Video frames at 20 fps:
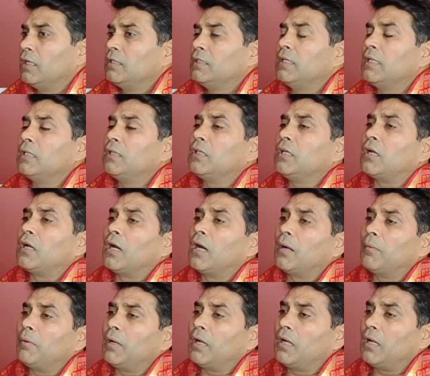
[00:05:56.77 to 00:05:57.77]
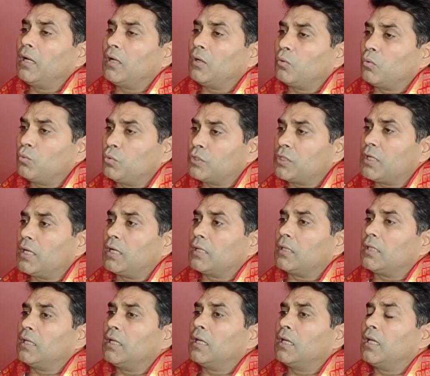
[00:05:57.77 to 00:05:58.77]
ये दिखावा कुछ
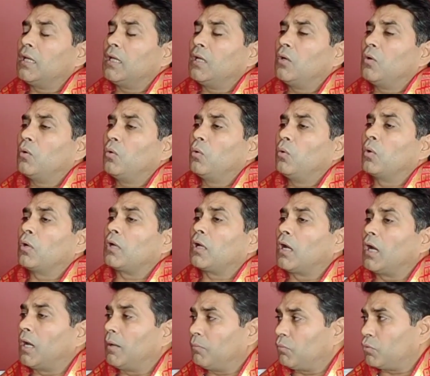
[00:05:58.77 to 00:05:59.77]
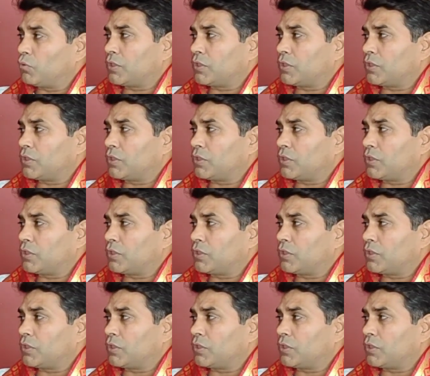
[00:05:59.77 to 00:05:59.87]
करते हैं और काम